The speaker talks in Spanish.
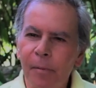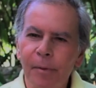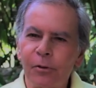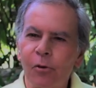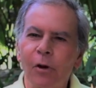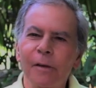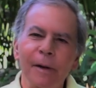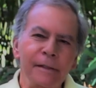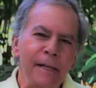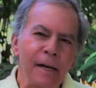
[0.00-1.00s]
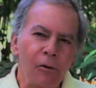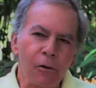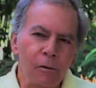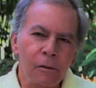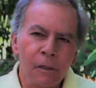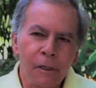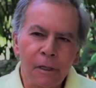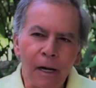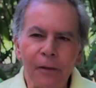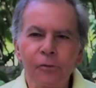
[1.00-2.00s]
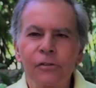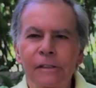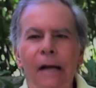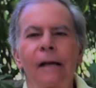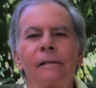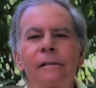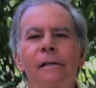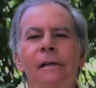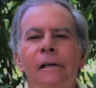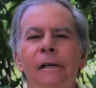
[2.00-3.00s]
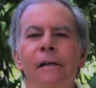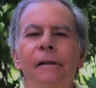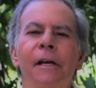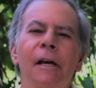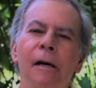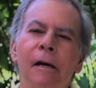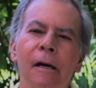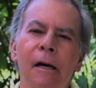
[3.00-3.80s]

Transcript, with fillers: A mí me tocó advertirlo años atrás y dije,